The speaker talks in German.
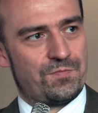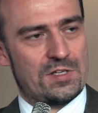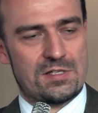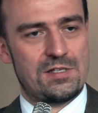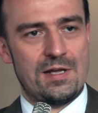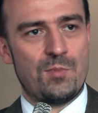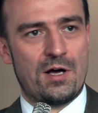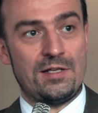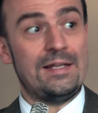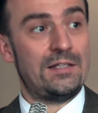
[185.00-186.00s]
das ist
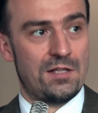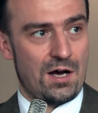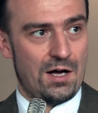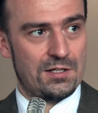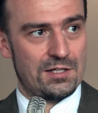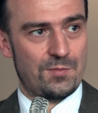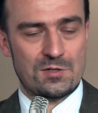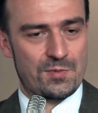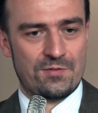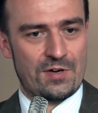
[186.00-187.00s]
immer nicht nachhaltig.
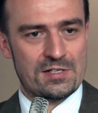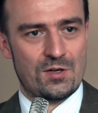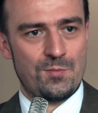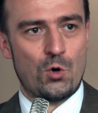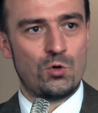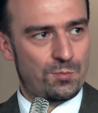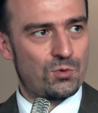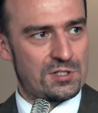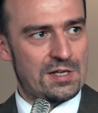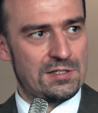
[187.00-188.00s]
Also man weiß da immer
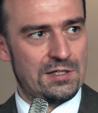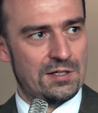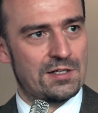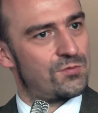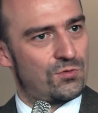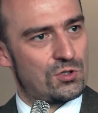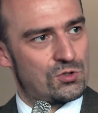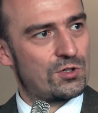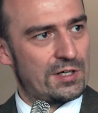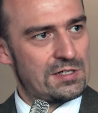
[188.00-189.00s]
100% sicher, das führt
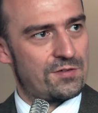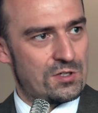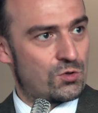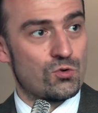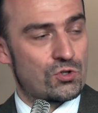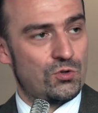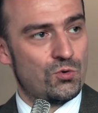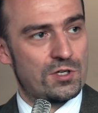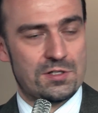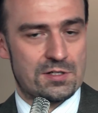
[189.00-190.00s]
zur Krise. Wenn es groß
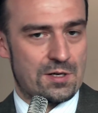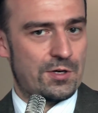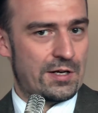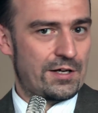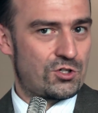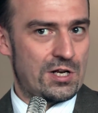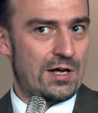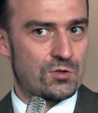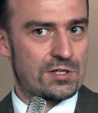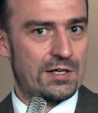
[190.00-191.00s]
genug ist, das kann man dann recht schnell
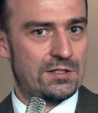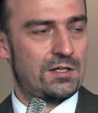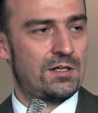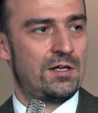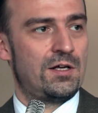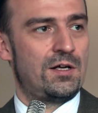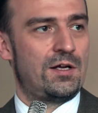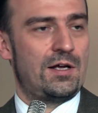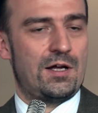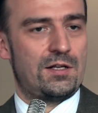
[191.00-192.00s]
ausrechnen,
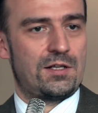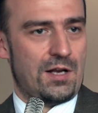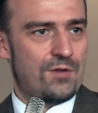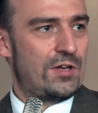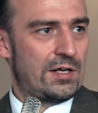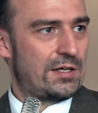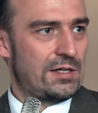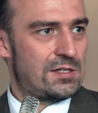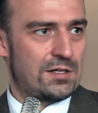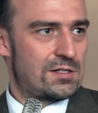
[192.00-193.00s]
dann haben wir eine
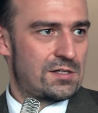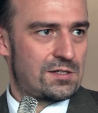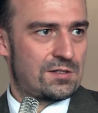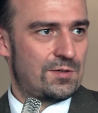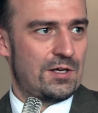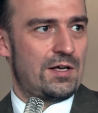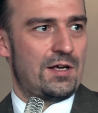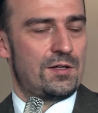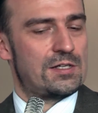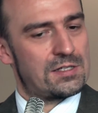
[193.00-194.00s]
Krise. Das, ist,
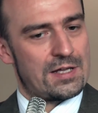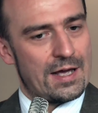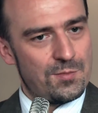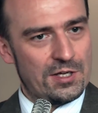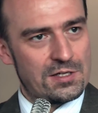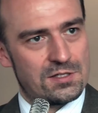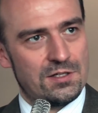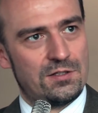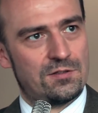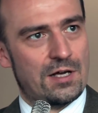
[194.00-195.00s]
das Timing ist
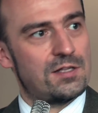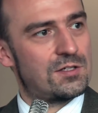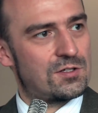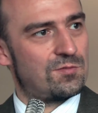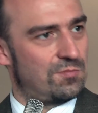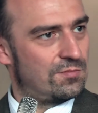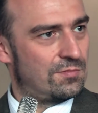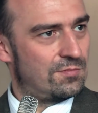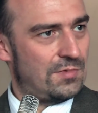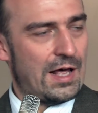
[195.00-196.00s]
nicht ganz
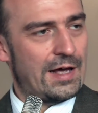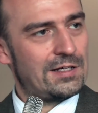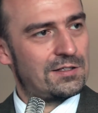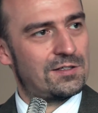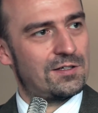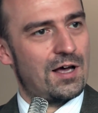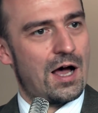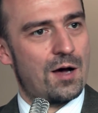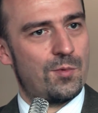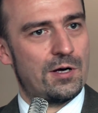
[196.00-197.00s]
leicht,
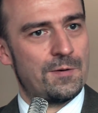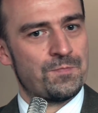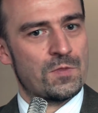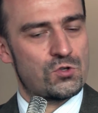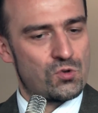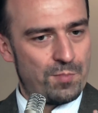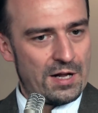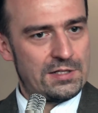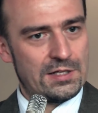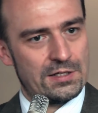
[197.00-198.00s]
aber
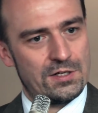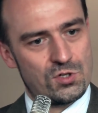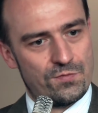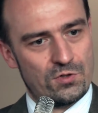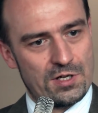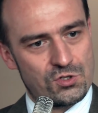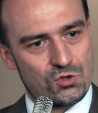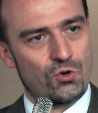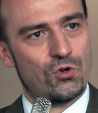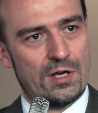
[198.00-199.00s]
sobald die Kreditschöpfung dann
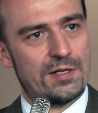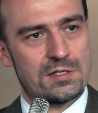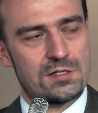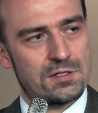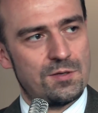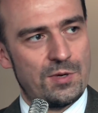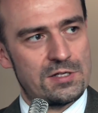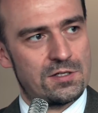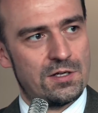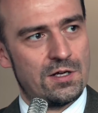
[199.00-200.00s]
zurückgeht, das ist die
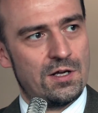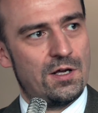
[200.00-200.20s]
beste